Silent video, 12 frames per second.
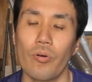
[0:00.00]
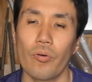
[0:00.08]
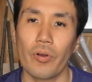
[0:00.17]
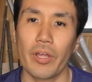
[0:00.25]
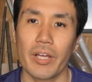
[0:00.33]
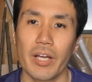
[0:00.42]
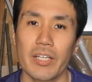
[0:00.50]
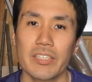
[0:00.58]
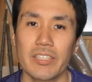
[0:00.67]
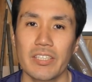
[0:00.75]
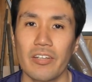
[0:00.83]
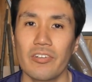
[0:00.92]
俺が
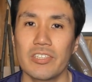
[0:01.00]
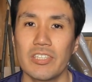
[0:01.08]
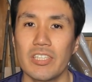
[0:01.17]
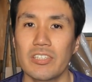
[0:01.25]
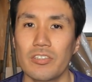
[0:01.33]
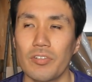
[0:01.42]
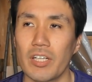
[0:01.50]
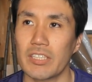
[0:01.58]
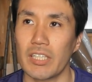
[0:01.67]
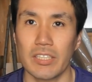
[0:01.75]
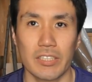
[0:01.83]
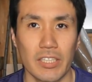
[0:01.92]
知ってる事実とは
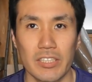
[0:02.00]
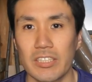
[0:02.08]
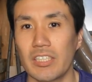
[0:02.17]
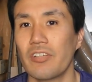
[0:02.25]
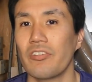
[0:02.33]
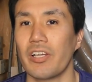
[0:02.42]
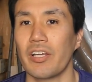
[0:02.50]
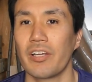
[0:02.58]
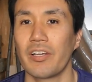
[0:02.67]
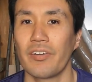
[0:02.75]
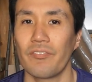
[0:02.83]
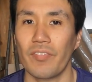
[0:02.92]
全然違うのね。
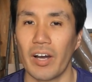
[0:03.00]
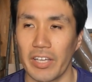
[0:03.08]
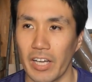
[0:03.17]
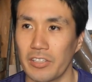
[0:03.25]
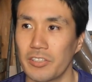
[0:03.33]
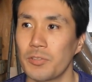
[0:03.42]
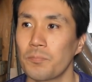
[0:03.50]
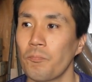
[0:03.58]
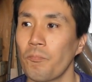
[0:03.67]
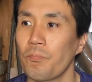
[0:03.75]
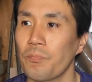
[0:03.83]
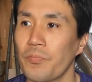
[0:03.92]
真逆。
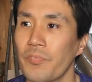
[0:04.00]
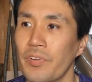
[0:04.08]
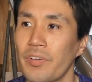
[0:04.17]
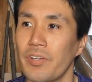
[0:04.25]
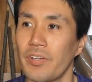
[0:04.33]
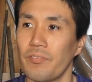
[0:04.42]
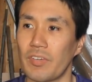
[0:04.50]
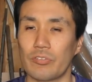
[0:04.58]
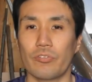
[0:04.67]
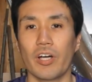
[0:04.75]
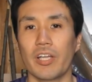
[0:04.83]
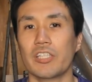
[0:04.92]
まあ、
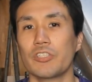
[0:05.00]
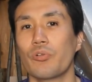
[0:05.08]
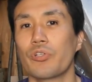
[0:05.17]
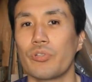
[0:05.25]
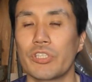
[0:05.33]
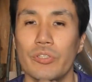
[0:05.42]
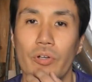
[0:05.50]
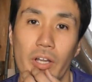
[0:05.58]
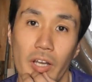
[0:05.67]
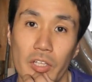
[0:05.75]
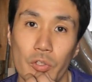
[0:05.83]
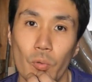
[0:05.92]
その話を今日しよう
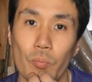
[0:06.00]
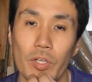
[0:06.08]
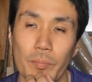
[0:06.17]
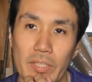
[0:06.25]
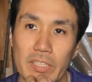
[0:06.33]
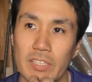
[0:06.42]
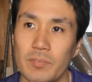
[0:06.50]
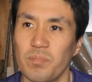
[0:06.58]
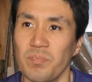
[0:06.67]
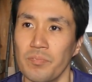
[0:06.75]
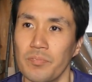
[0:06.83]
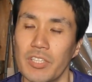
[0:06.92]
かなと思います。
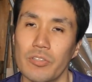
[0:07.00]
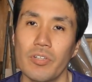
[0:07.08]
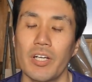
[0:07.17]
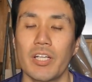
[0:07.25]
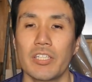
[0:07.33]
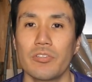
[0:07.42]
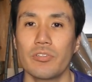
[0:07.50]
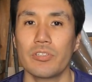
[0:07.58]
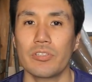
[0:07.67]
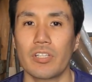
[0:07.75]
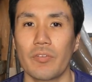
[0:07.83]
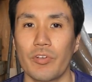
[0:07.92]
で、その話を
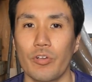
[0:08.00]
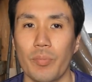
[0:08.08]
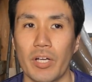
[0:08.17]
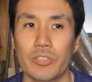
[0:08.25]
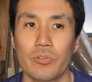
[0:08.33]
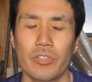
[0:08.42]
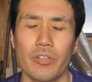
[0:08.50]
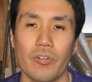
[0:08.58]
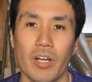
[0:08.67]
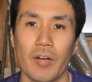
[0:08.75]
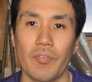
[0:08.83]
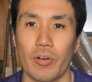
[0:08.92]
するための場所っていう
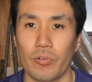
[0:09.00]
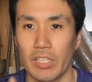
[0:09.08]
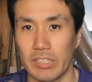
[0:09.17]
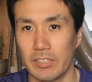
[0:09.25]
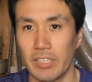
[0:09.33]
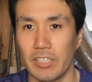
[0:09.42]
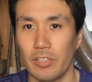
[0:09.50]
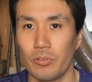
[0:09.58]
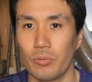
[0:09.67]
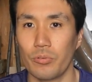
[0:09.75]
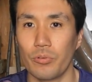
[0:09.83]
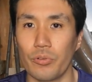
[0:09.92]
のが、まあ、この撮影してる
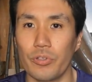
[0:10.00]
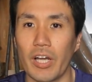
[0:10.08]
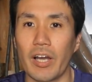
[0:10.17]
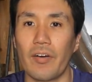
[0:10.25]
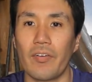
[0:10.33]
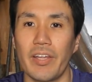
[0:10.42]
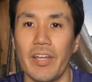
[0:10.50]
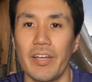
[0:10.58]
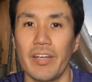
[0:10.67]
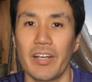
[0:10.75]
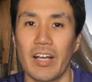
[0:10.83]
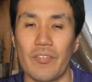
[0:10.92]
ところの裏側ね、
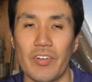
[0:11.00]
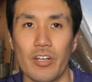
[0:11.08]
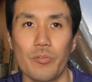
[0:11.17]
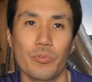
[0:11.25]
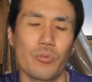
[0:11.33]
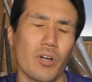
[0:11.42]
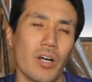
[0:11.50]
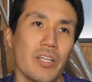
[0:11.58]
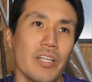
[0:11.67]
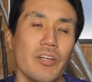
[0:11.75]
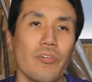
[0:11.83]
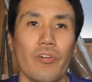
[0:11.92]
カメラの向こう側
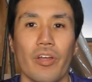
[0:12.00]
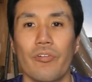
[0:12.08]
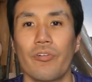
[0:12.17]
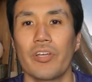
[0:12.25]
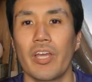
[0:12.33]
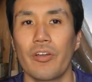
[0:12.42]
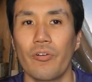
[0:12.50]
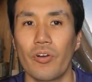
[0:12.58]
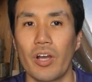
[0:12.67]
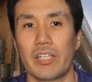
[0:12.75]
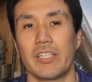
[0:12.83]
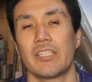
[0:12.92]
に俺の家
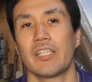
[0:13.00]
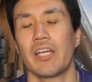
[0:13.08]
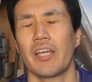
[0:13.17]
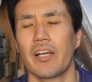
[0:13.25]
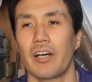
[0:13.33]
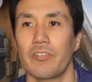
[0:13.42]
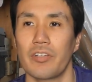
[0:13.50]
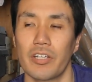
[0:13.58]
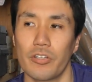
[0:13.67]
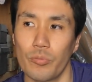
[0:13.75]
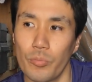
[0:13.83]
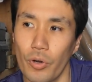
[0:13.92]
の家庭菜園があるんだ
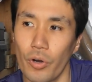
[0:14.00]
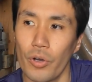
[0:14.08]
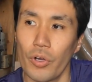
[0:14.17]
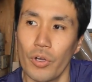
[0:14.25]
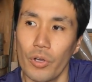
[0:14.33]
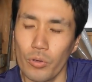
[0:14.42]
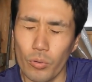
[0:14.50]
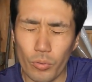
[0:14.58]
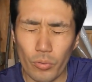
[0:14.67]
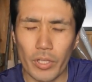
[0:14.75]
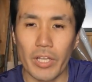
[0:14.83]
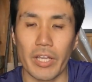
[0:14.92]
けども、
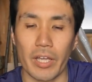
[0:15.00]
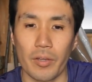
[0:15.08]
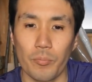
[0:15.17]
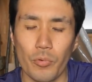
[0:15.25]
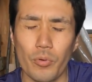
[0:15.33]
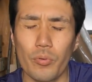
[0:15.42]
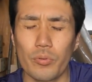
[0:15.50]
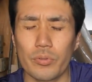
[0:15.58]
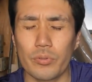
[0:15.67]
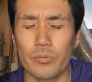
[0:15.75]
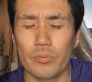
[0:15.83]
ここでね、もう